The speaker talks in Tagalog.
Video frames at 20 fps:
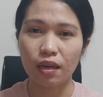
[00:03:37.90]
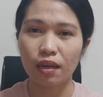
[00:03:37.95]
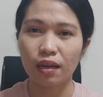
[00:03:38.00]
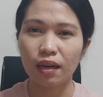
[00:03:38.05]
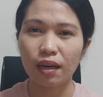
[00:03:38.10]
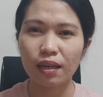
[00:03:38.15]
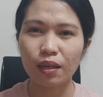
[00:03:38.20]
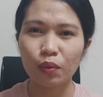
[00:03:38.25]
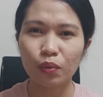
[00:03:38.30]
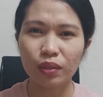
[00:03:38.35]

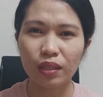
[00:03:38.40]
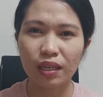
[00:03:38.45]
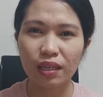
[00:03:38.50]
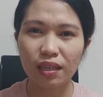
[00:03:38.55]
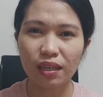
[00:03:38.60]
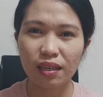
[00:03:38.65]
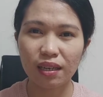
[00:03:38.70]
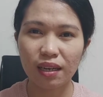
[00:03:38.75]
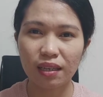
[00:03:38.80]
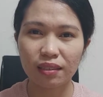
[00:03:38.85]
Kala ko
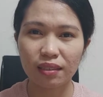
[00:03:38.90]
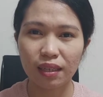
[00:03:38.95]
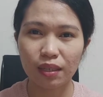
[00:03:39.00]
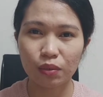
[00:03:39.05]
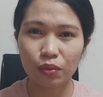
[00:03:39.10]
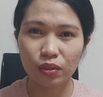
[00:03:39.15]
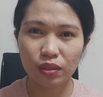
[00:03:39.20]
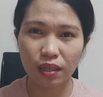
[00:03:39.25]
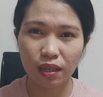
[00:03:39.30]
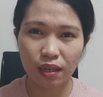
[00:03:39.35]
talaga guys,
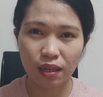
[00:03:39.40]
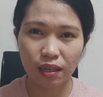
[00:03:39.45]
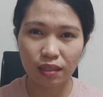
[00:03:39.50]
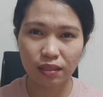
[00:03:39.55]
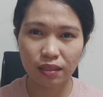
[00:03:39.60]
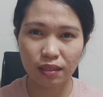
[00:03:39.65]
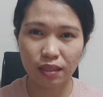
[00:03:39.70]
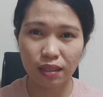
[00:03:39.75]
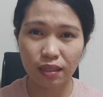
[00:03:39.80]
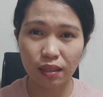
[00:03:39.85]
ano siya, as
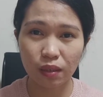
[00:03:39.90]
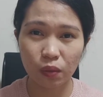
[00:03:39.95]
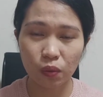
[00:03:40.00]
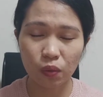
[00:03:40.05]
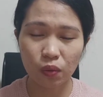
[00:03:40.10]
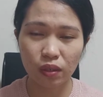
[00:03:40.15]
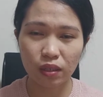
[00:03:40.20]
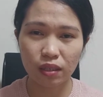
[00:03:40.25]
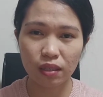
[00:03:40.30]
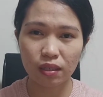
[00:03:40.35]
in talagang
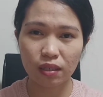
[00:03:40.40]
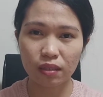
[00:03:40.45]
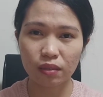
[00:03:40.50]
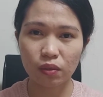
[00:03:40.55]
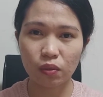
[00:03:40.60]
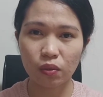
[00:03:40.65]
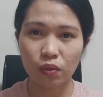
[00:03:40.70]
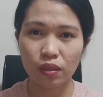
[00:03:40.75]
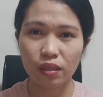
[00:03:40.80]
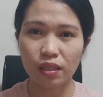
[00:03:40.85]
Korean,
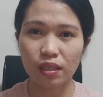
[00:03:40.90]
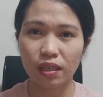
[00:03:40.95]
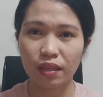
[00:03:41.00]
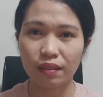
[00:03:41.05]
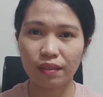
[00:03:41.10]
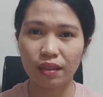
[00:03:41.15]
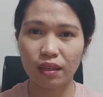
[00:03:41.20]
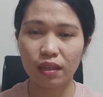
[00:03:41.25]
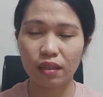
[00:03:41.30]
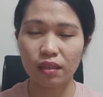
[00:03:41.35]

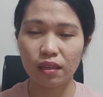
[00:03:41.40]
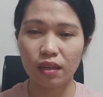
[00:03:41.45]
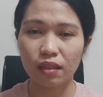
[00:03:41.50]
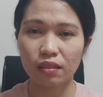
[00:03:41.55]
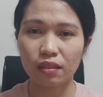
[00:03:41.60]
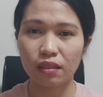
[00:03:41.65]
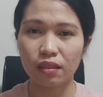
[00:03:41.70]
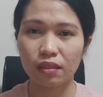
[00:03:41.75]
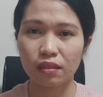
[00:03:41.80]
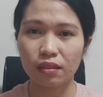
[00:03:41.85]
Korean din.
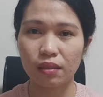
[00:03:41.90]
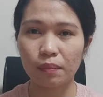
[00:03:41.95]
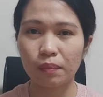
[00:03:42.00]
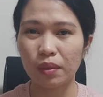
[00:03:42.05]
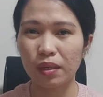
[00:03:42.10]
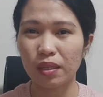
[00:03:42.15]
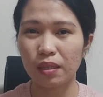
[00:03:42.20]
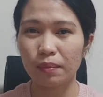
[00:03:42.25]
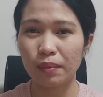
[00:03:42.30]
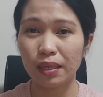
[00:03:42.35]
Kasi
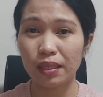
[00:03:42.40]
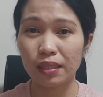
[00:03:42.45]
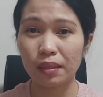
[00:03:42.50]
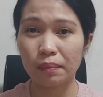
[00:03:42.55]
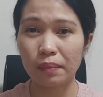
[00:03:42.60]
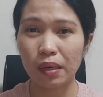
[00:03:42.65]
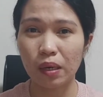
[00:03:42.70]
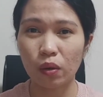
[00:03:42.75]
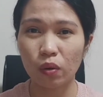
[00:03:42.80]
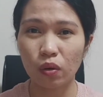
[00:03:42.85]
siyempre, diba, hindi
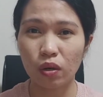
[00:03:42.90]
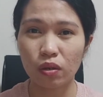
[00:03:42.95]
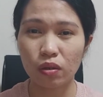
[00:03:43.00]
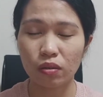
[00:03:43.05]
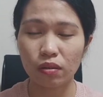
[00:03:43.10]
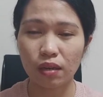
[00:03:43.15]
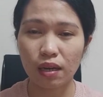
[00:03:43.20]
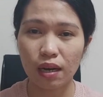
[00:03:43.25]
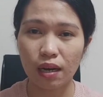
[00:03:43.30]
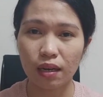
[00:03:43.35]
pa ako
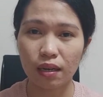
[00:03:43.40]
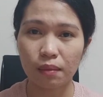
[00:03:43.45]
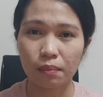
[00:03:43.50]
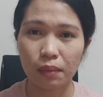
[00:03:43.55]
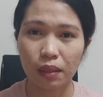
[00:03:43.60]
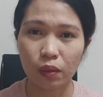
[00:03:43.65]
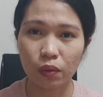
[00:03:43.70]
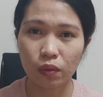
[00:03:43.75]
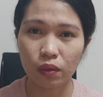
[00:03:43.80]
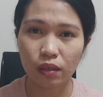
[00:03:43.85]
ganun kaalam
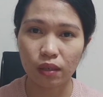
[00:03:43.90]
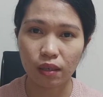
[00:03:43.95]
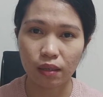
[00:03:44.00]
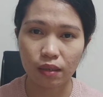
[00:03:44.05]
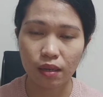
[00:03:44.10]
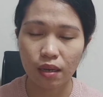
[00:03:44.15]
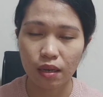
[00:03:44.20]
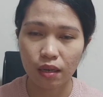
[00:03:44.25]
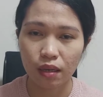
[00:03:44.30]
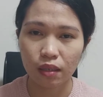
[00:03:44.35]
mag-Korean.
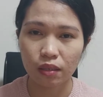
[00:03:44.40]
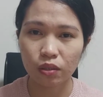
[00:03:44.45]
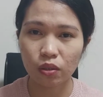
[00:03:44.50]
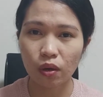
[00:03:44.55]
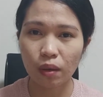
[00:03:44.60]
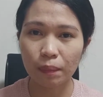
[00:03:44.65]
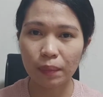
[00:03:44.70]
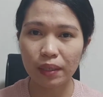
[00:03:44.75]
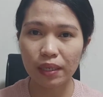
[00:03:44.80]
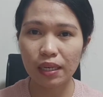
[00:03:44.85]
So,
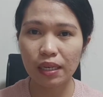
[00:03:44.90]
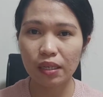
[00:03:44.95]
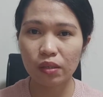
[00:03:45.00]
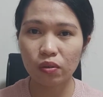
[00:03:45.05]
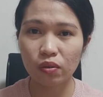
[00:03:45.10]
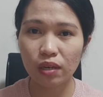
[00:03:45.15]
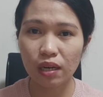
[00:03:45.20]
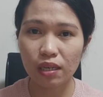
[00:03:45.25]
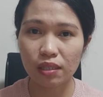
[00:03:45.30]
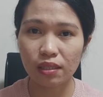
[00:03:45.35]
ang pinili
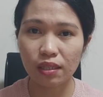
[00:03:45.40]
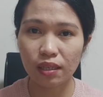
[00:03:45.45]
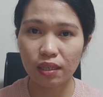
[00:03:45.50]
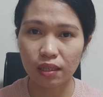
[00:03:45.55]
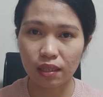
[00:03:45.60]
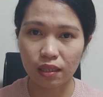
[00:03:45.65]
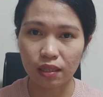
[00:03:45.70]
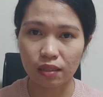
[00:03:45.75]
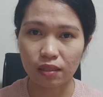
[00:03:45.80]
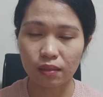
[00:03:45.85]
ko guys,
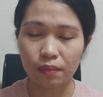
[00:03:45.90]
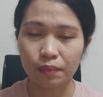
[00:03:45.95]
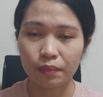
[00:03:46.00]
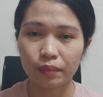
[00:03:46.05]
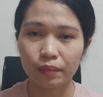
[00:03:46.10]
English.